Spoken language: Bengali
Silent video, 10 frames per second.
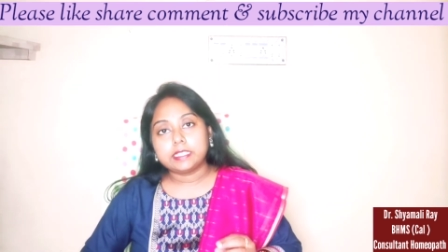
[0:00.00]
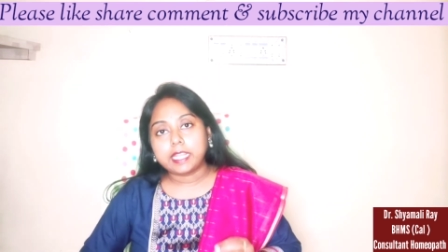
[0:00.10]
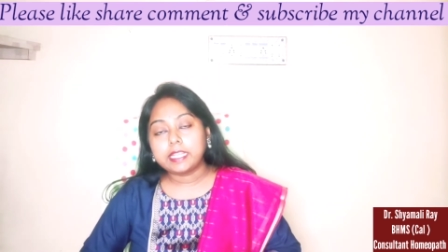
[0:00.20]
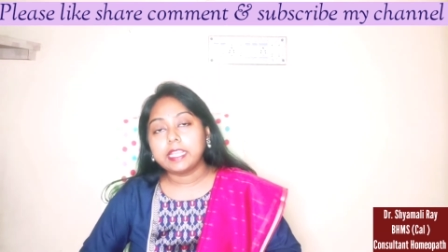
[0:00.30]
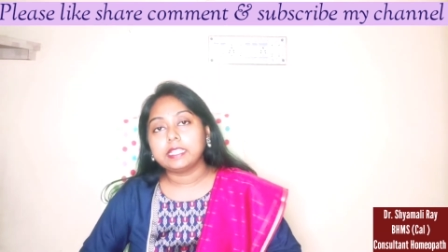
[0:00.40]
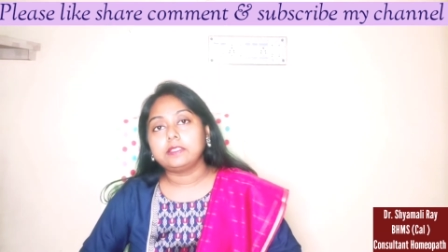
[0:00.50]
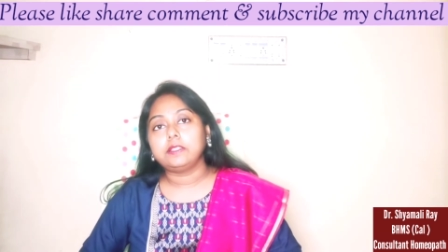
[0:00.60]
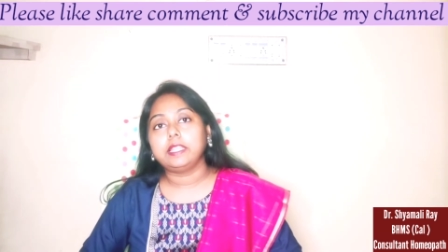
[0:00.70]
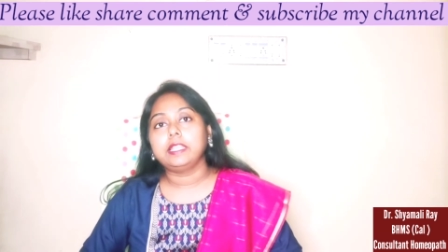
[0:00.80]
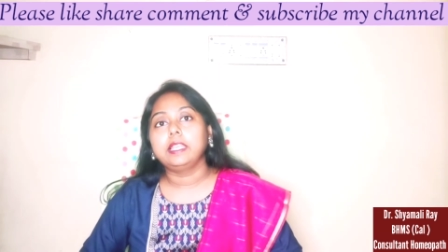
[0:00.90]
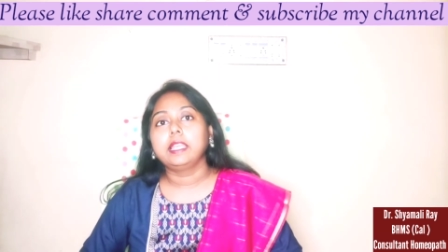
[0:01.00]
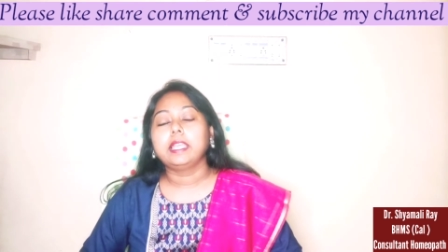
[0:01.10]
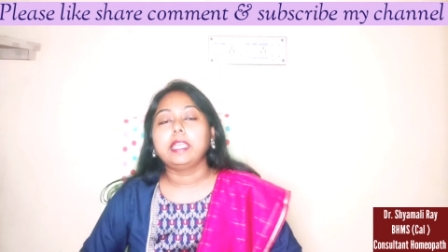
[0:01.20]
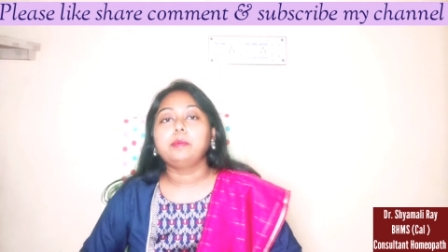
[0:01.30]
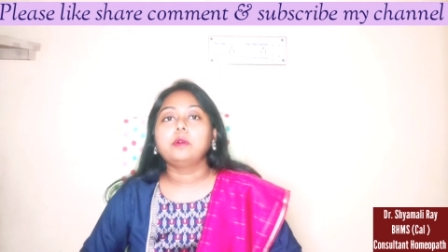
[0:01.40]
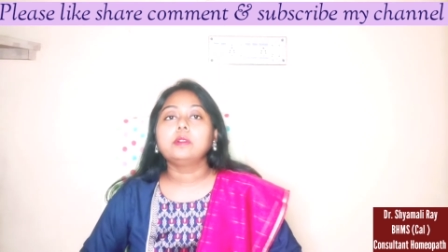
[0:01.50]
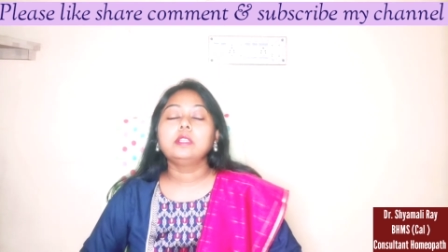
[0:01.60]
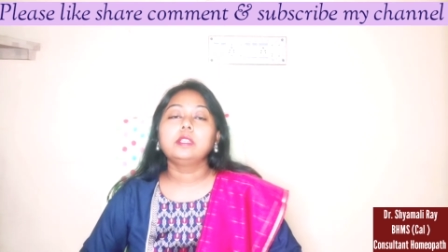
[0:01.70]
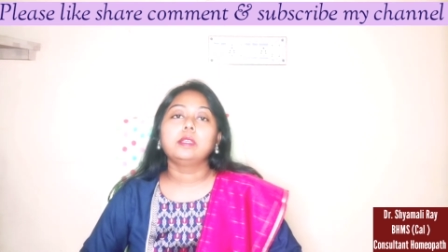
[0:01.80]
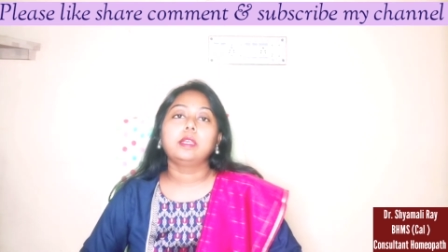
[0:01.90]
সেই ক্ষেত্রে এবং
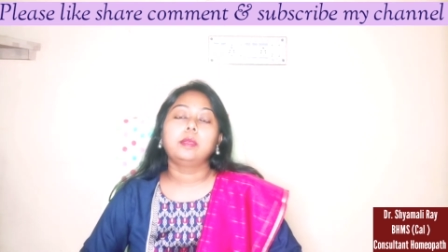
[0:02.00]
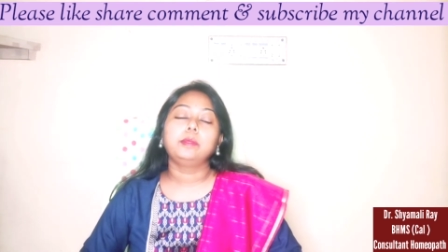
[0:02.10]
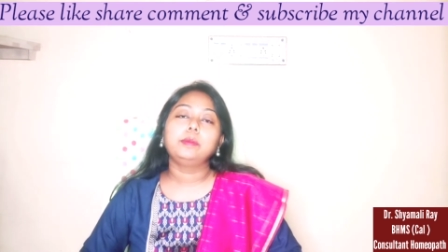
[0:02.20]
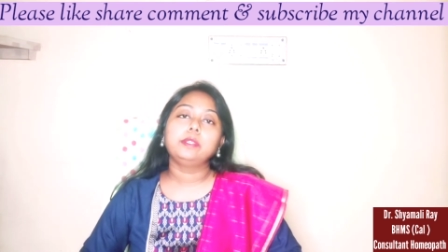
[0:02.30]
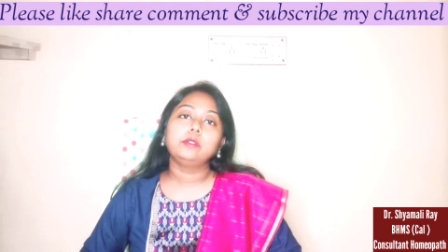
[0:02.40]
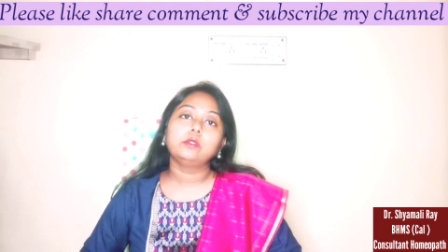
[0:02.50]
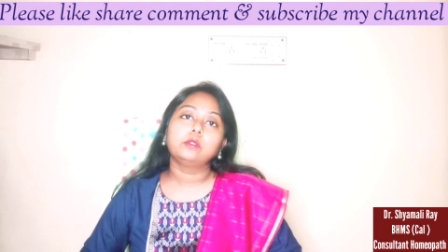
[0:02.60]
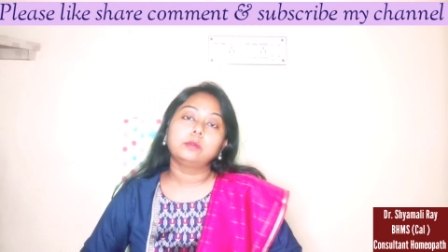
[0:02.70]
বিভিন্ন